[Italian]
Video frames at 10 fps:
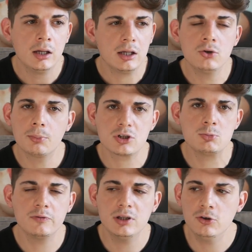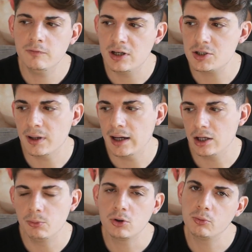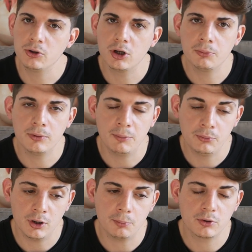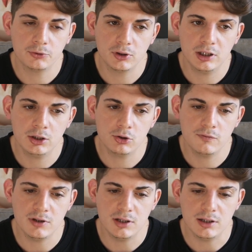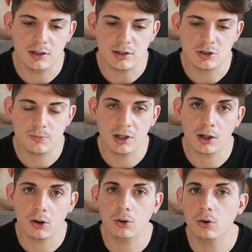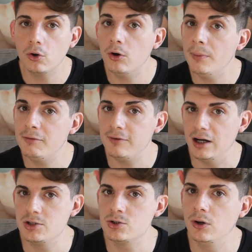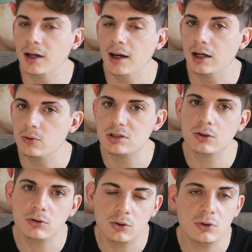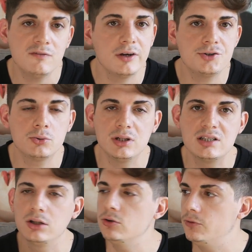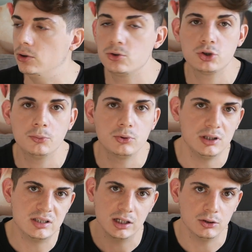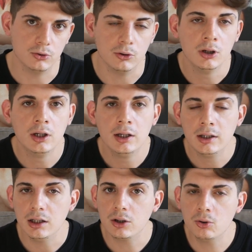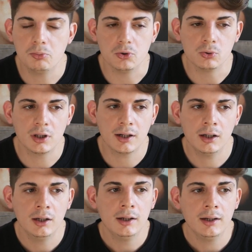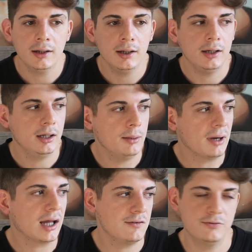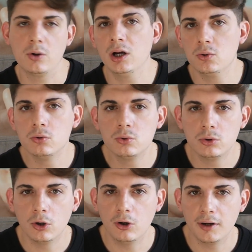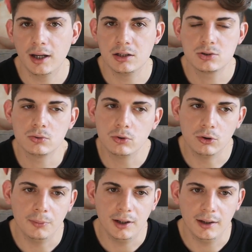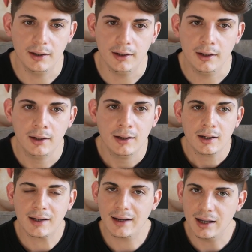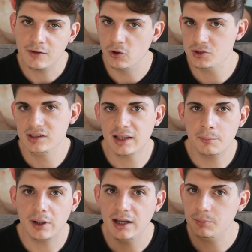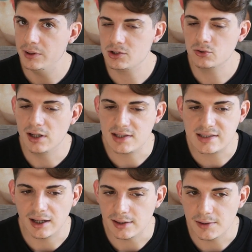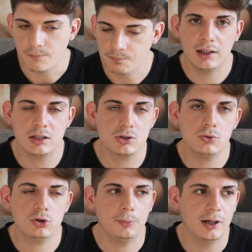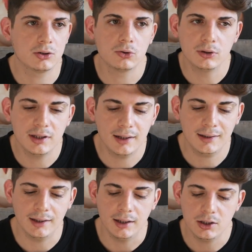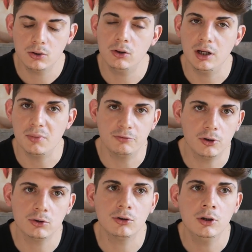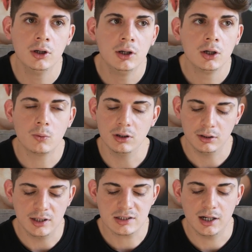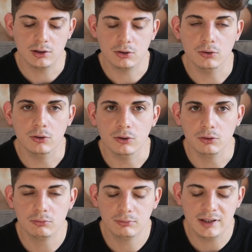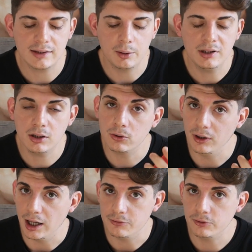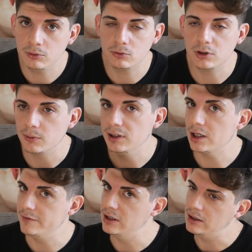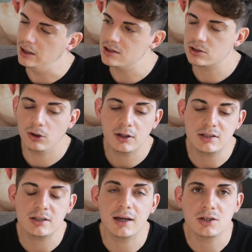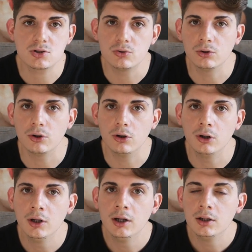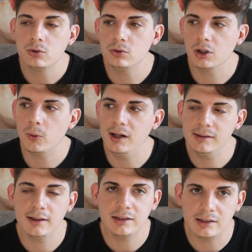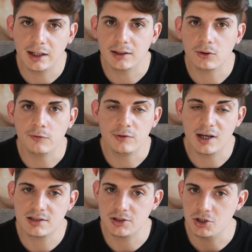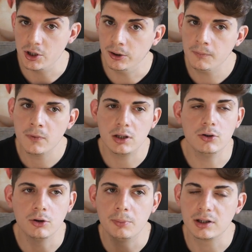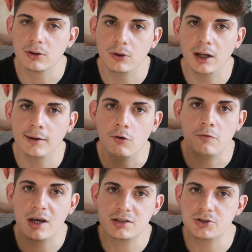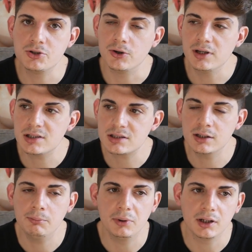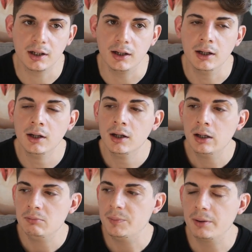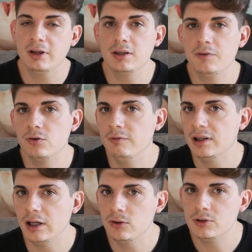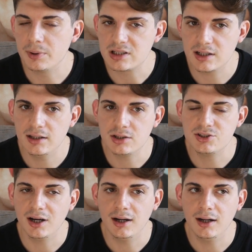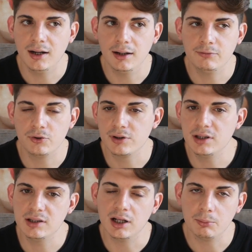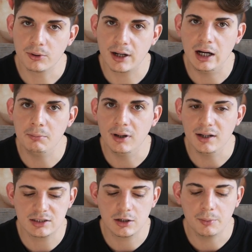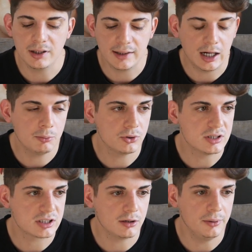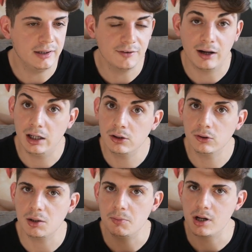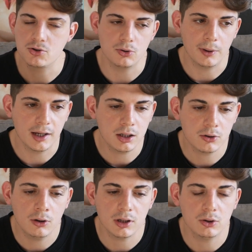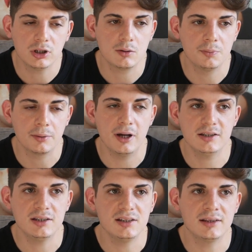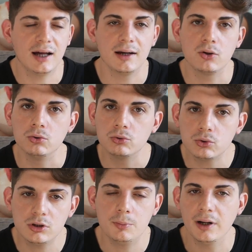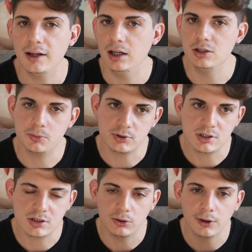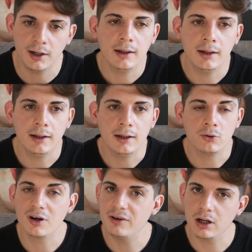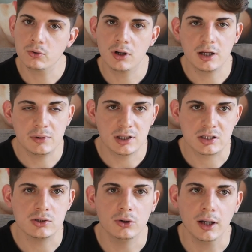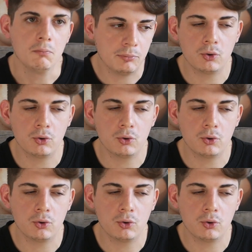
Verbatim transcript: In un prossimo video invece magari un pochino più, più approfondito vi spiegherò come faccio a creare questi contenuti invece utilizzando Photoshop, utilizzando il computer e magari vi farò anche un tutorial su come creare i vostri template personalizzati. Innanzitutto parto col dire che io le mie foto le scatto interamente con l'iPhone, tutte quelle che vedete nelle stories e sono tutte quante editate con VSCO, io in particolare ho VSCO X perché mi permette di avere un ventaglio di preset già forniti dal programma estremamente ampio ed estremamente valido che mi piacciono parecchio, inoltre mi permette di editare con tutti i pannelli a disposizione e non avere alcuna limitazione. Per